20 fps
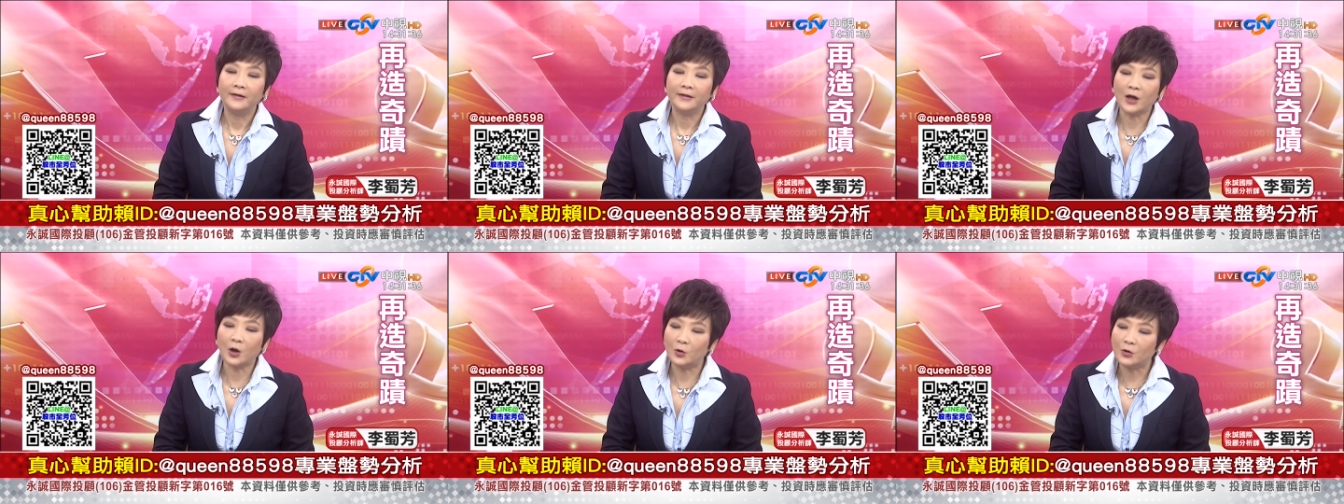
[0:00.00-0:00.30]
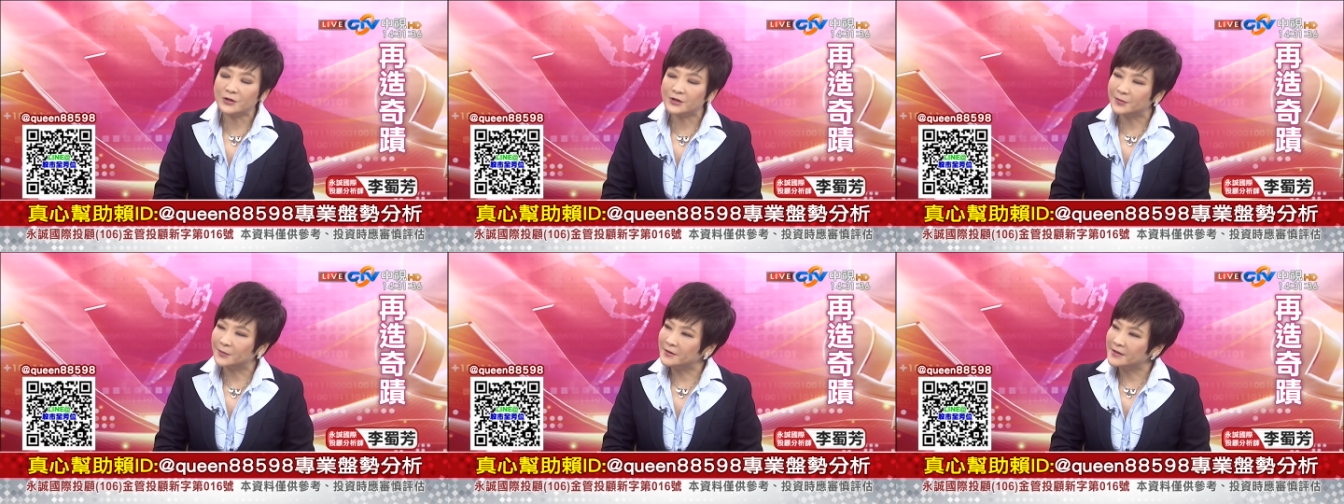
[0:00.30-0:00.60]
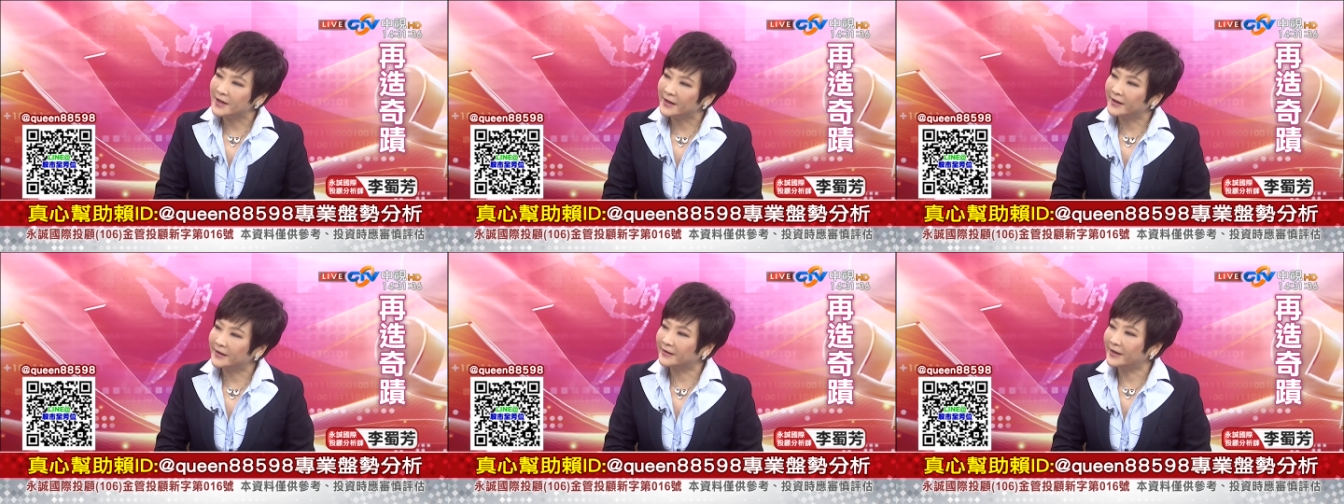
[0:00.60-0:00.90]
那我为什么
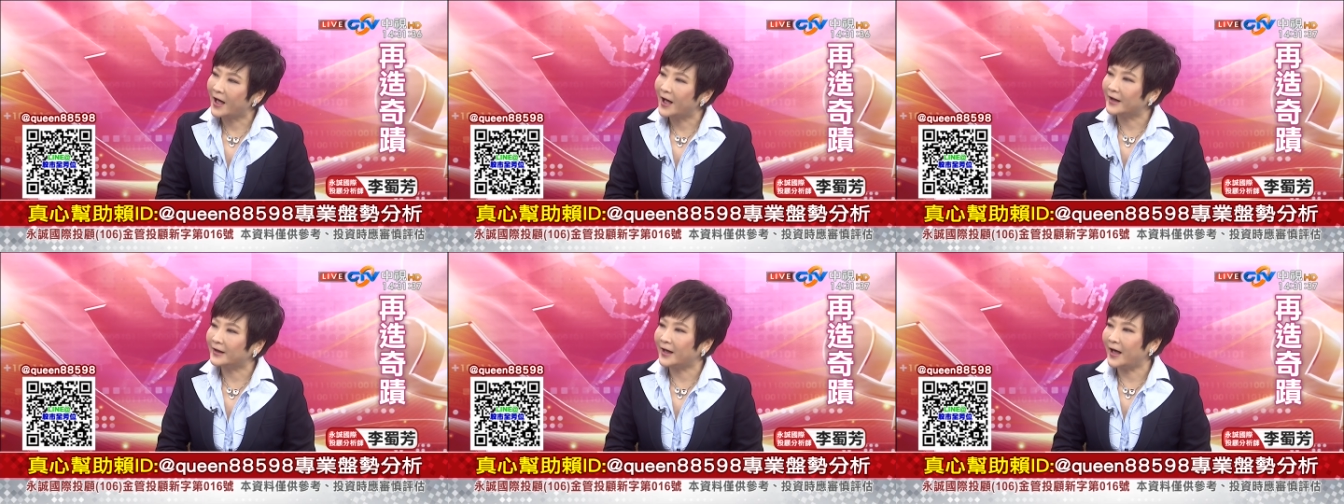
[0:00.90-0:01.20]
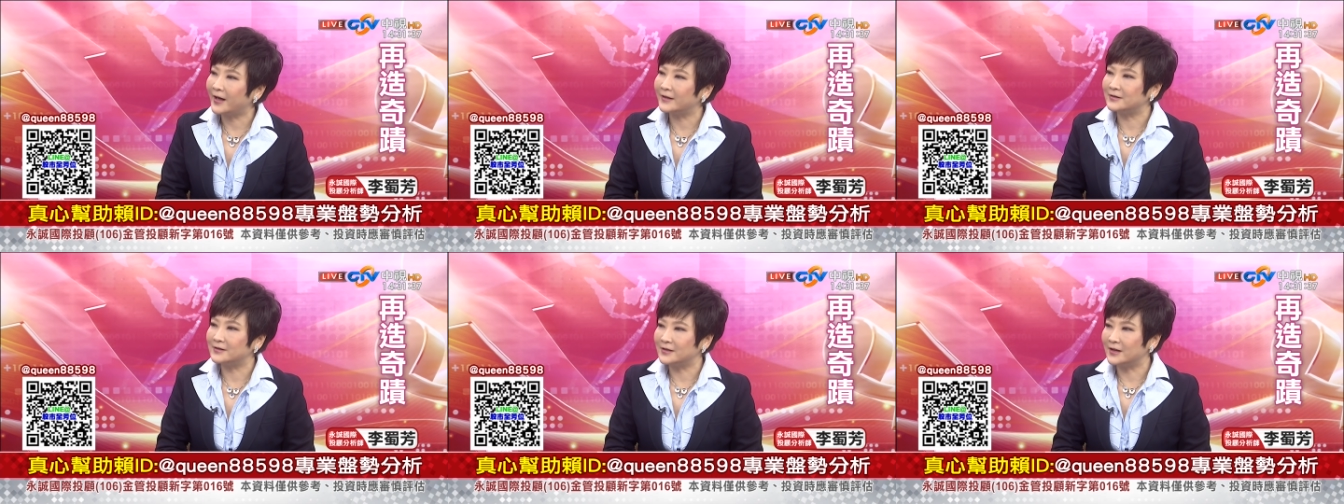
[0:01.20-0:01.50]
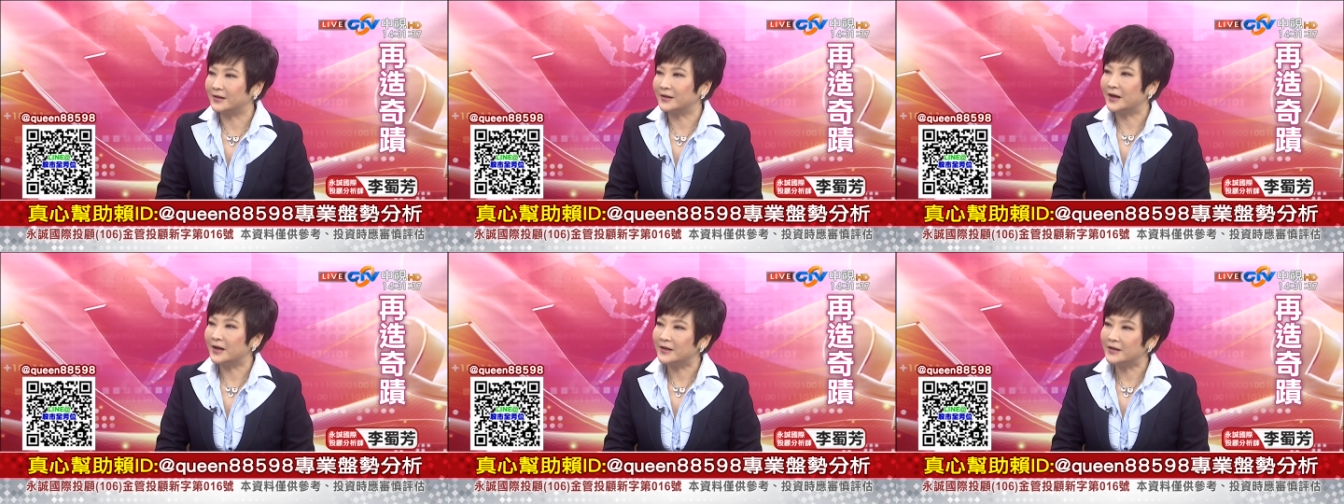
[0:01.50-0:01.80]
先跟大家看
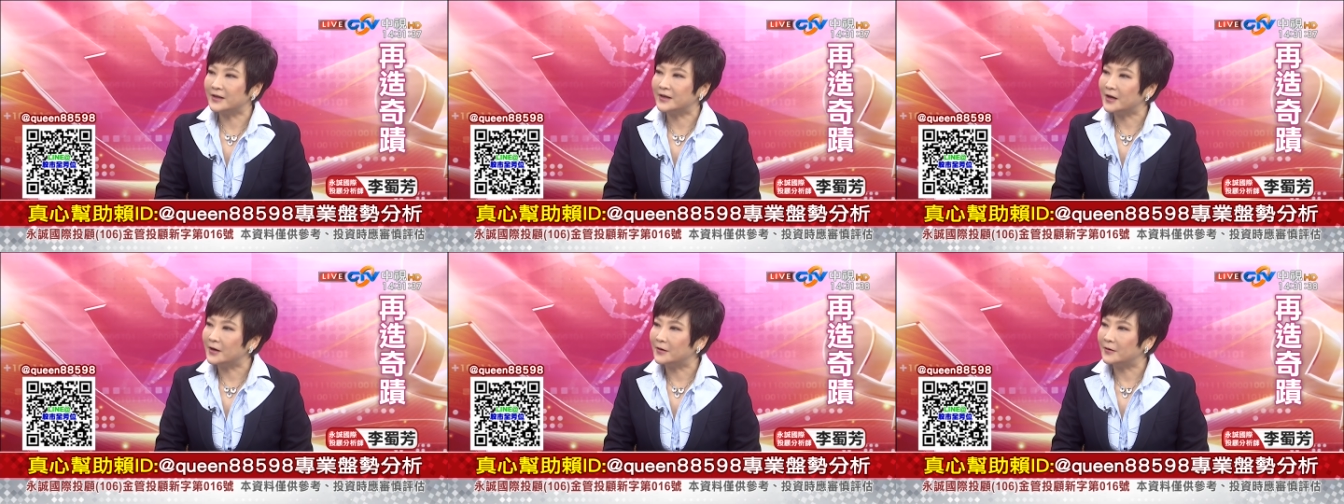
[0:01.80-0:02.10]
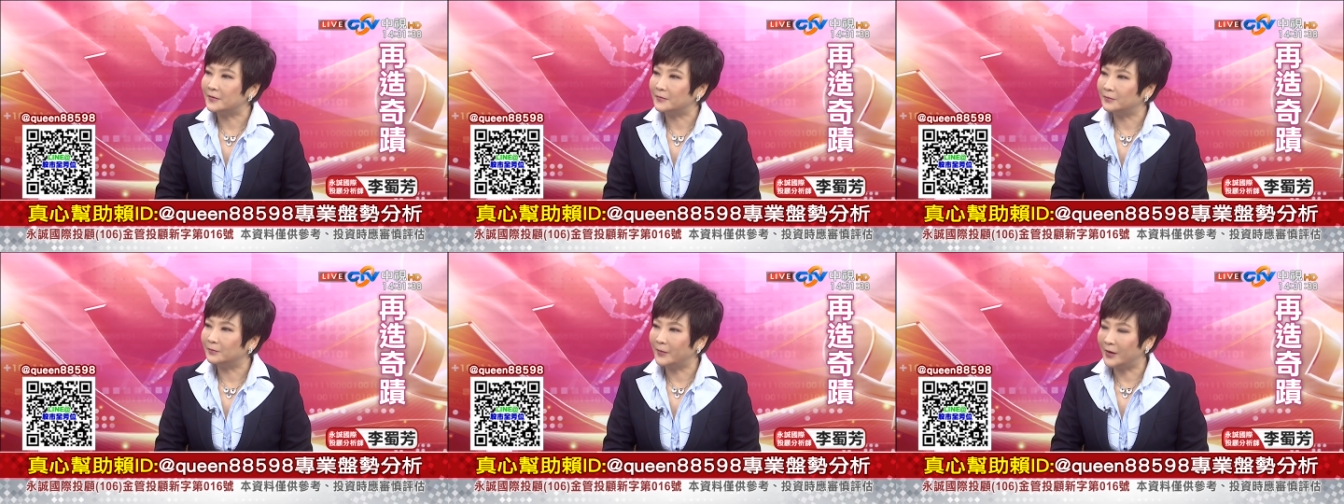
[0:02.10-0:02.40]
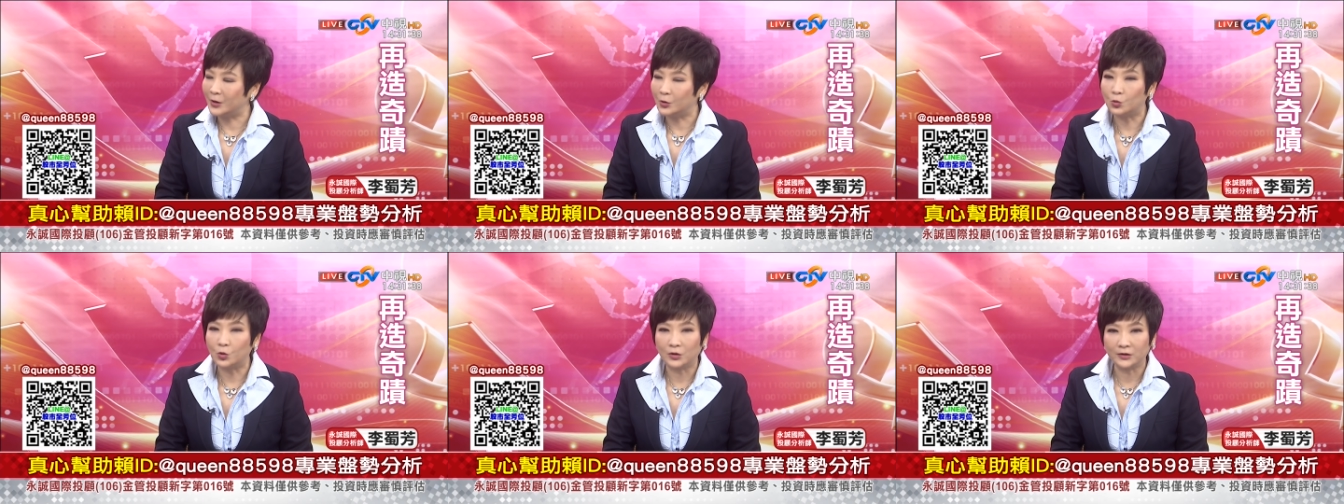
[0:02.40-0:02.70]
整个一个
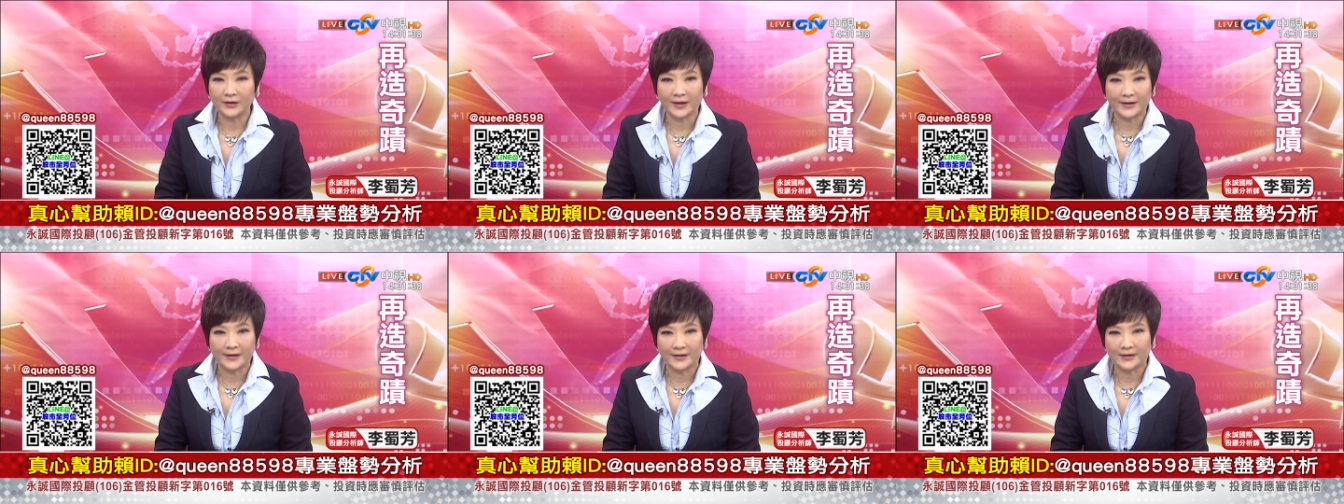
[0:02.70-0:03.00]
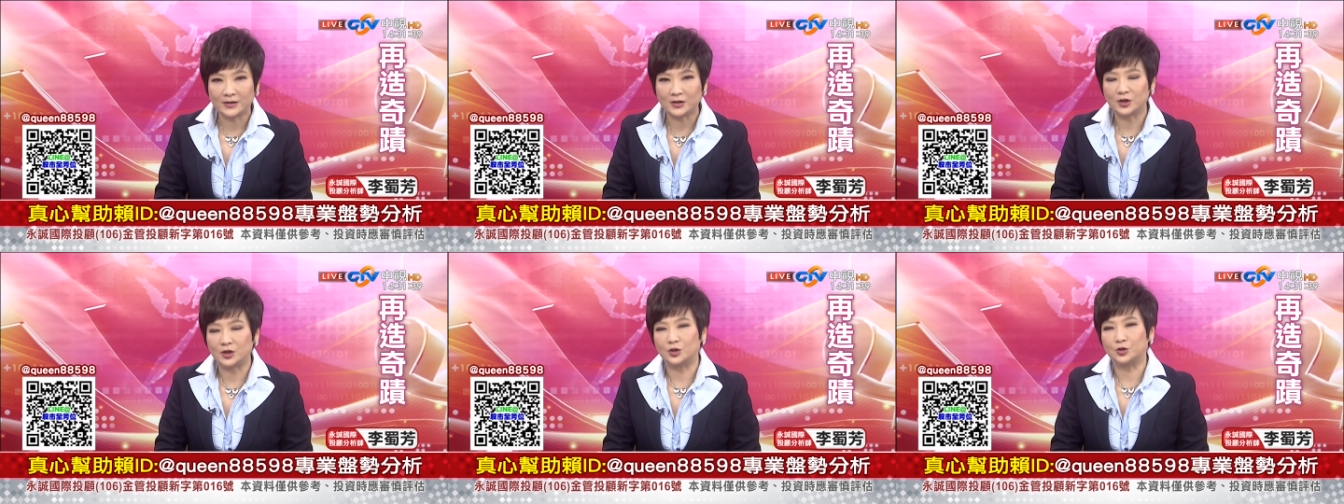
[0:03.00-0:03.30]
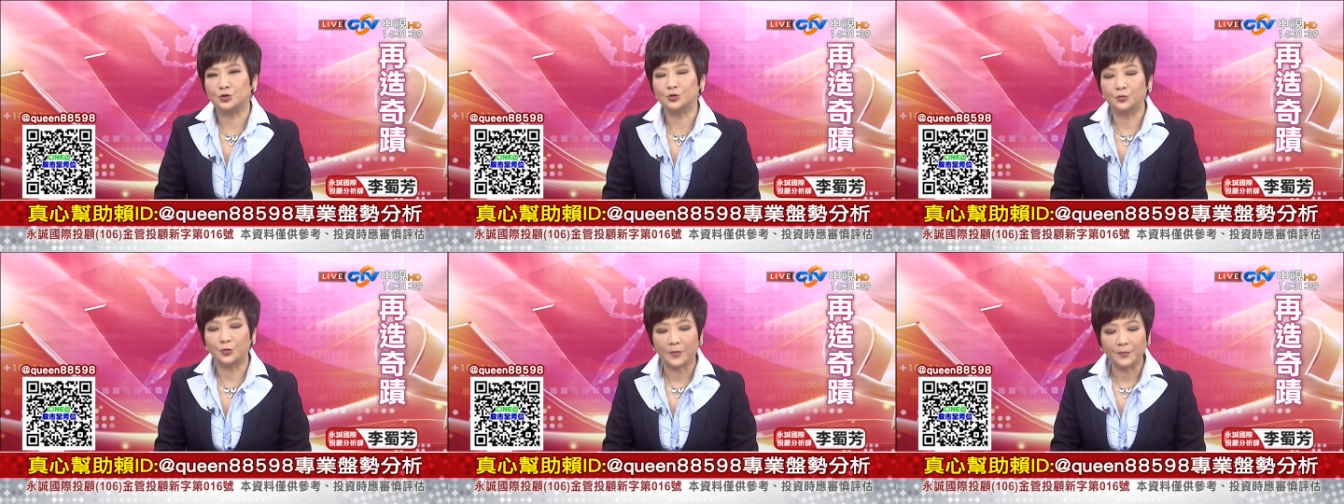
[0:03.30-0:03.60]
美国的一个
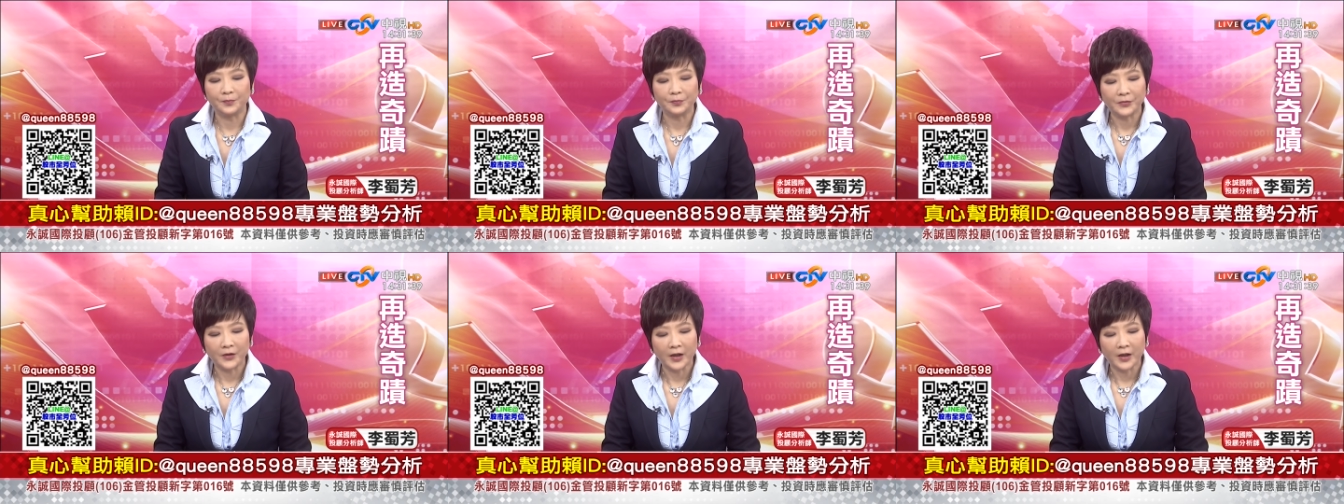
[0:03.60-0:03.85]
指数？